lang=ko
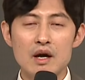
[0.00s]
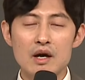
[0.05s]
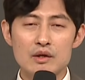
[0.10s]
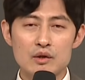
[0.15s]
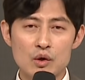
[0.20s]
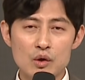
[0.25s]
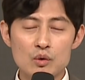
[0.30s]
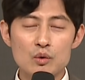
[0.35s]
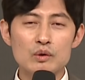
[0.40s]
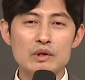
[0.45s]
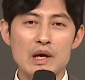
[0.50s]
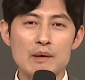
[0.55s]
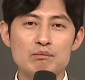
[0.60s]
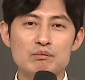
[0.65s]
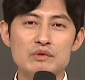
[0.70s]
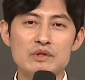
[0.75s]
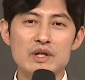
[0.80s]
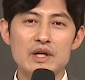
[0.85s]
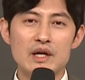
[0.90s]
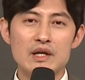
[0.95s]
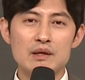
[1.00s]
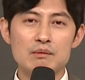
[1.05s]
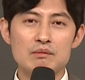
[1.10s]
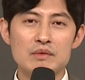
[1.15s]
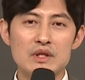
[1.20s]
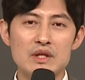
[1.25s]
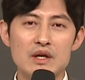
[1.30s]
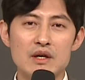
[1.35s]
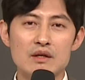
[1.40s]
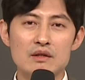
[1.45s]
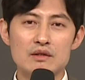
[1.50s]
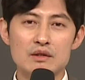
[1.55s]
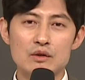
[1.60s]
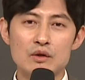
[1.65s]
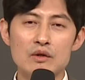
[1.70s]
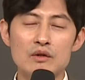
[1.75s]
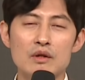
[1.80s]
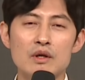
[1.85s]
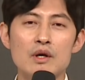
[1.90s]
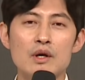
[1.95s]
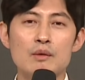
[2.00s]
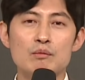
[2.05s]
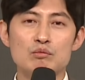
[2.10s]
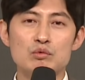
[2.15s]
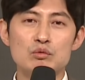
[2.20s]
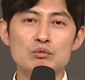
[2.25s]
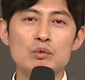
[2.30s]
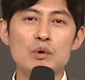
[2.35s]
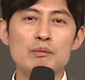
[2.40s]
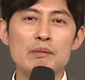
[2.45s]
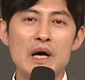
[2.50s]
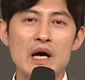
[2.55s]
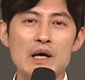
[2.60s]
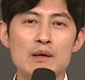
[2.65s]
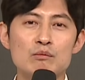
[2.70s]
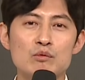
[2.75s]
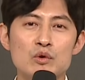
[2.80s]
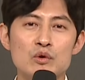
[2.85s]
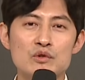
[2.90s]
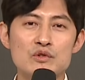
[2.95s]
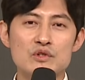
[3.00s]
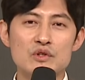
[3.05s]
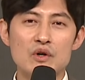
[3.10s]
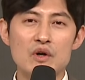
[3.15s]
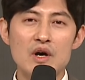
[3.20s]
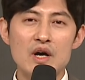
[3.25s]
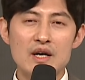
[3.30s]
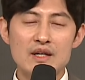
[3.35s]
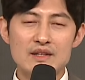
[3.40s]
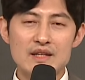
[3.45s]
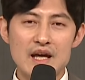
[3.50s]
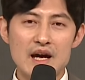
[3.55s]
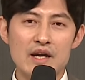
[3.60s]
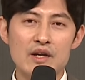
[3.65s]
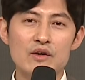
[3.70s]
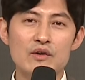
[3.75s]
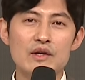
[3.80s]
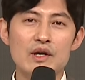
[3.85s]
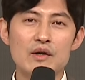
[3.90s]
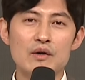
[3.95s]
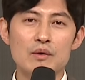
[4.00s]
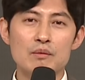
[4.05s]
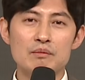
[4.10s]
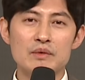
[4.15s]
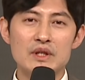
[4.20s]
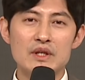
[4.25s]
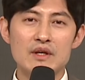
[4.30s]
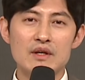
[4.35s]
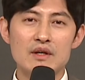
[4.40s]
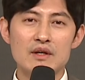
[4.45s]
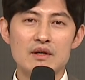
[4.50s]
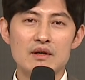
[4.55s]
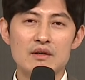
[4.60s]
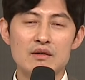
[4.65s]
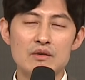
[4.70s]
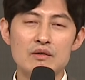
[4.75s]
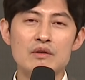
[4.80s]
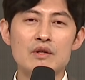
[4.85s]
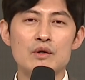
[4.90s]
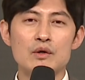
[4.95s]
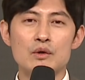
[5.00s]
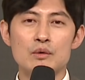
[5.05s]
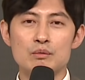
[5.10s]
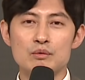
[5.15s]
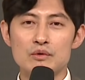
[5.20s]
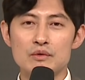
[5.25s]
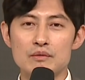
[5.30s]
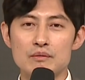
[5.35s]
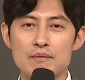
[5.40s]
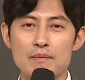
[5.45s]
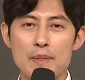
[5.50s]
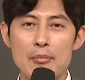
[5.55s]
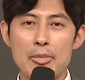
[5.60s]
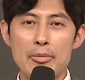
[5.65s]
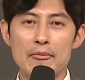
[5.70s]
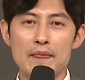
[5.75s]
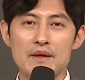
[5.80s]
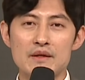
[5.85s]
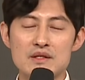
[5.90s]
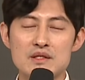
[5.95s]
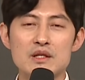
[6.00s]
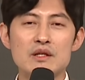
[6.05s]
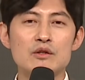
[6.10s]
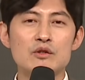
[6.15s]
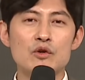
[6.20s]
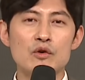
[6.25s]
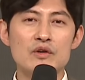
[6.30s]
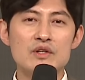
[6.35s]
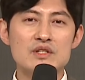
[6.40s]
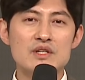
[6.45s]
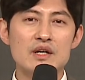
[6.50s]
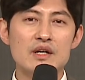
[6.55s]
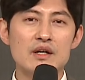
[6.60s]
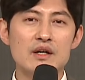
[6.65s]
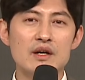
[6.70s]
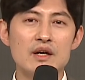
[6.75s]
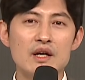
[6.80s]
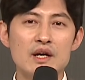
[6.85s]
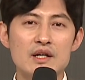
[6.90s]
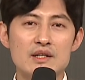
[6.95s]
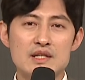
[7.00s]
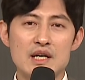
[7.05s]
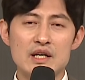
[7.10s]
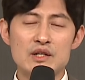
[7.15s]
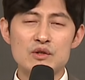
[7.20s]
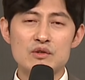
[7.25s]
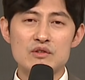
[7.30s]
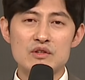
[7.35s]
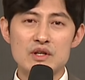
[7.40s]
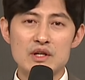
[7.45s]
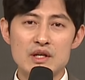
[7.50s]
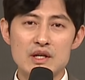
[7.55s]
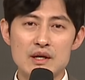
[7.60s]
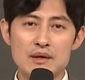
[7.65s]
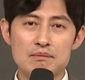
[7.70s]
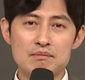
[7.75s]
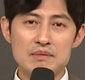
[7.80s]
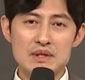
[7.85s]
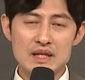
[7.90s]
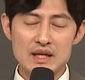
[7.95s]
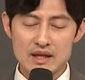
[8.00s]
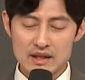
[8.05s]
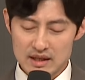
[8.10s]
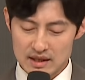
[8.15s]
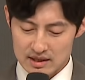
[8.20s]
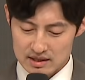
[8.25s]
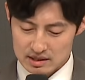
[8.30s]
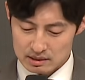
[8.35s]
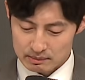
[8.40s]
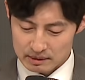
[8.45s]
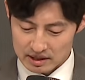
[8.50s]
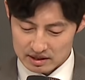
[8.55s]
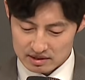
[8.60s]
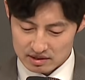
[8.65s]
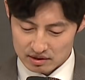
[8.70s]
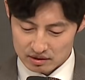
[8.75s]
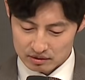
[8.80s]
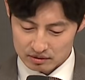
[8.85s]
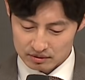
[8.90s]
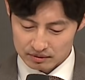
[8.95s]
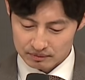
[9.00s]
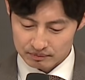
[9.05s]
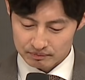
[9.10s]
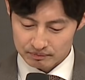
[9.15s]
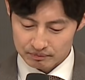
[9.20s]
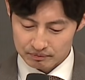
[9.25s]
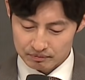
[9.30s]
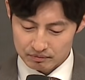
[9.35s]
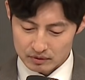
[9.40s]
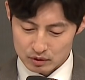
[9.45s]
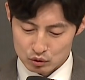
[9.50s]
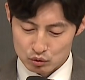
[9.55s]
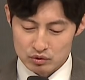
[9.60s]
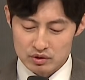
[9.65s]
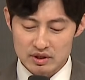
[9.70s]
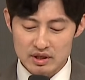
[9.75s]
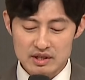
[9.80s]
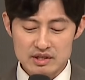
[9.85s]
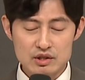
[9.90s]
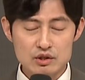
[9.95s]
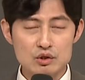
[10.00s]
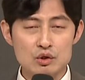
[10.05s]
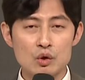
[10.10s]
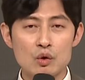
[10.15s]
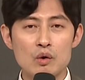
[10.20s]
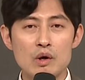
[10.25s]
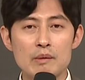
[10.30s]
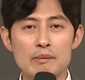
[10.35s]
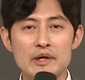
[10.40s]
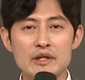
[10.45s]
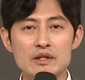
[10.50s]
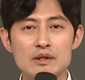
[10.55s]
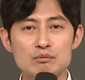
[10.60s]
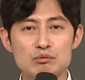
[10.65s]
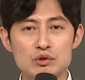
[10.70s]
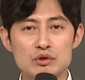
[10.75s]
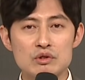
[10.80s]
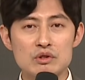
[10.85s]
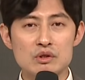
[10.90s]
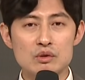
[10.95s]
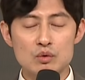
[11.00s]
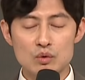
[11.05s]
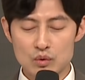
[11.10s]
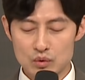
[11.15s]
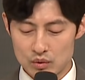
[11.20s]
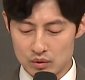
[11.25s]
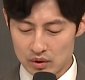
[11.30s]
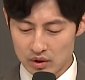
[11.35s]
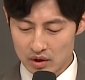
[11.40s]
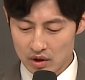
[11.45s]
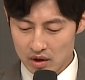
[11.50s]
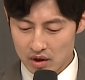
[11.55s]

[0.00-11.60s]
결코 나쁜 게 아닙니다. 그건 부모 마음으로서 당연한 겁니다. 그런데 여러분, 이제는 더 이상 자녀들에게 미안해하지 마세요. 유일하신 여호와만을 붙들고